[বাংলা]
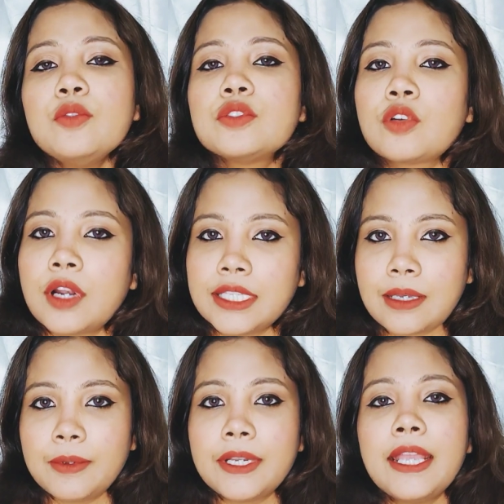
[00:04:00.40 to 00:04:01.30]
ইউজ করা
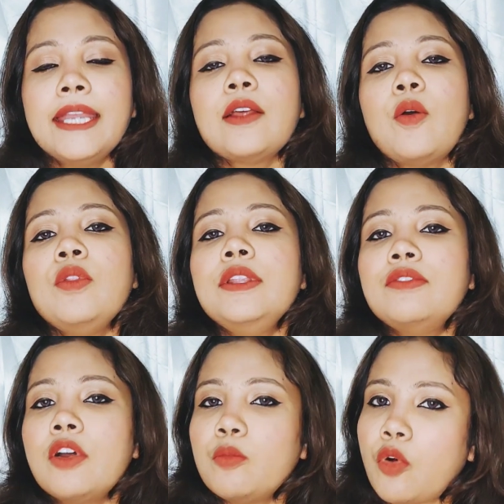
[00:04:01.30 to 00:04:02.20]
যাবে না এটা অনলি
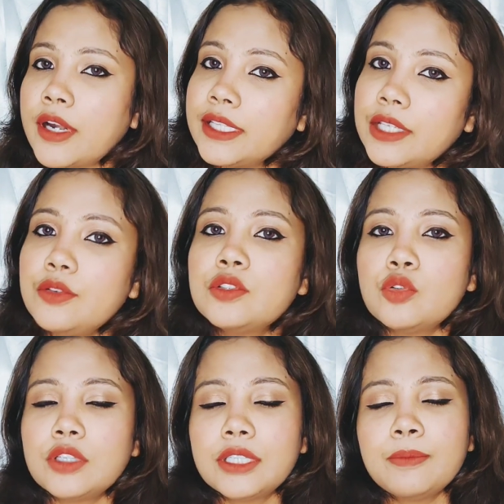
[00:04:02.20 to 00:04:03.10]
ফর বডিতে ইউজ
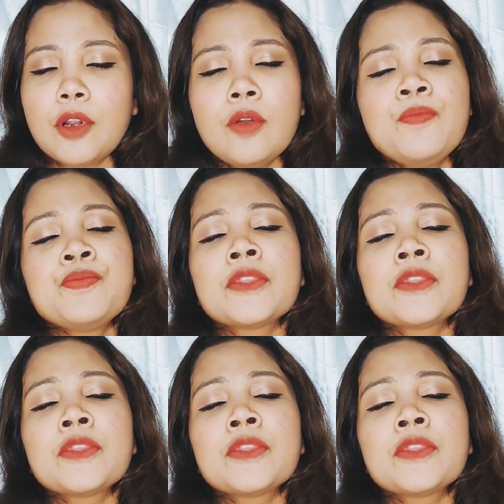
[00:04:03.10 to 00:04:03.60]
করতে পারো